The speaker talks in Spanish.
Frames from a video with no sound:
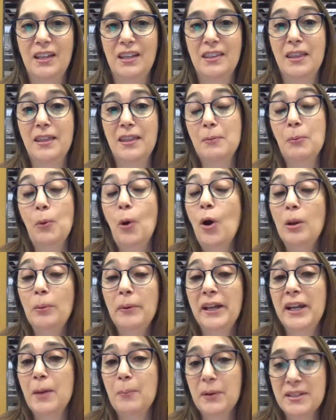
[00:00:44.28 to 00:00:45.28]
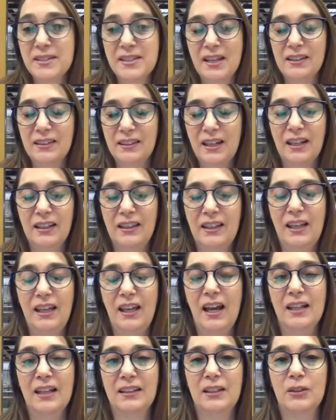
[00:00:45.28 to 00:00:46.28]
y de, volver a
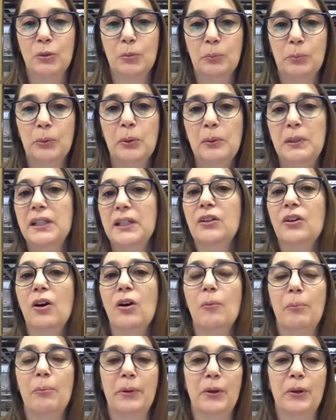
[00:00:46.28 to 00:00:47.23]
presentarte ante tu público,